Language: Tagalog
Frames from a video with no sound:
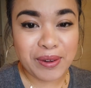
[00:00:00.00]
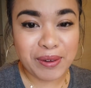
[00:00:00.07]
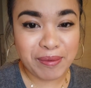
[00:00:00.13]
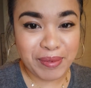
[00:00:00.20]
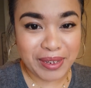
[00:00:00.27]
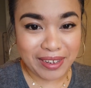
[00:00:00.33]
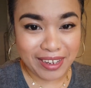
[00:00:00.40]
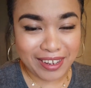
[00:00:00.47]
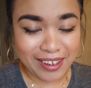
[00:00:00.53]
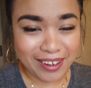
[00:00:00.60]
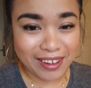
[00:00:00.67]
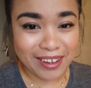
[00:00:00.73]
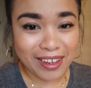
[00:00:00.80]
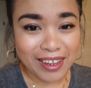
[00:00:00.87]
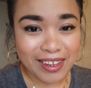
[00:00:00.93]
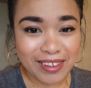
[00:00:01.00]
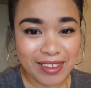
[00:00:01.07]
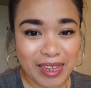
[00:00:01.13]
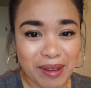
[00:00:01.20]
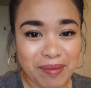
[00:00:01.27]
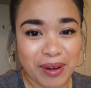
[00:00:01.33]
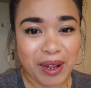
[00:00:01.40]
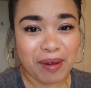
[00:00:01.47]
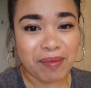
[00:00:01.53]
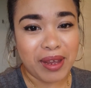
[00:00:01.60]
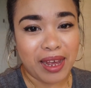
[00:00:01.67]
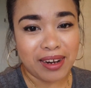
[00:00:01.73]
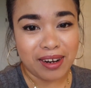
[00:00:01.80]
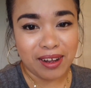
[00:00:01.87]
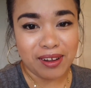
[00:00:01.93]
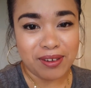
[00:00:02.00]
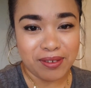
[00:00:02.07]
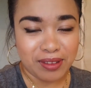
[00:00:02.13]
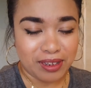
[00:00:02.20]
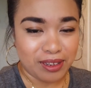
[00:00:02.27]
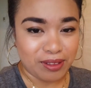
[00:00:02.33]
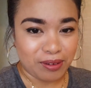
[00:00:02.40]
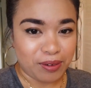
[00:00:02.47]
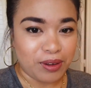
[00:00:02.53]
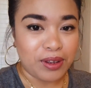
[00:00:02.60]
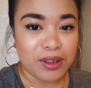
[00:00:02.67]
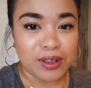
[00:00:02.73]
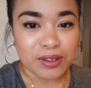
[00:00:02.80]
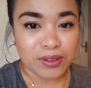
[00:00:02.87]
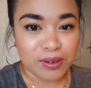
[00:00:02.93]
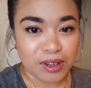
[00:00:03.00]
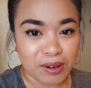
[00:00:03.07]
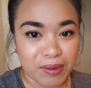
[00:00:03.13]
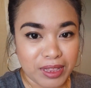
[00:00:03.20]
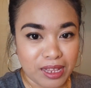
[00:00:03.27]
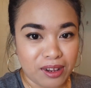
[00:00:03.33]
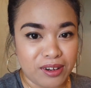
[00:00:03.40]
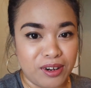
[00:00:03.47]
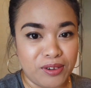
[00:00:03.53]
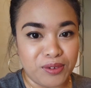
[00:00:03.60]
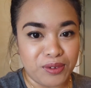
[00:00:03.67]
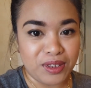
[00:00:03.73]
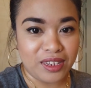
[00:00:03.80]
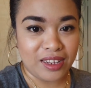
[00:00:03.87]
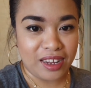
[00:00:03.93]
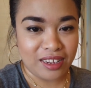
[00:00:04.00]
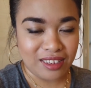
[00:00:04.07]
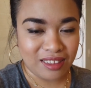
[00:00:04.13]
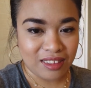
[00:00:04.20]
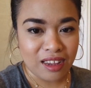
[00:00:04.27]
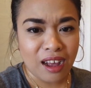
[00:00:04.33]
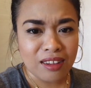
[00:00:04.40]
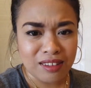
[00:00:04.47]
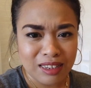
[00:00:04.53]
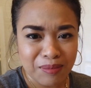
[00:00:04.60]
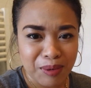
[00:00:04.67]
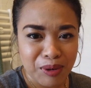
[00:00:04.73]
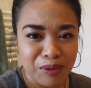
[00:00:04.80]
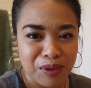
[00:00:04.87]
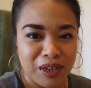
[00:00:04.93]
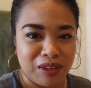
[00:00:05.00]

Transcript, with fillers: to me. Same lang, may anak ako dito. So, gawa tayo ng cookie, guys. Ang sipag ko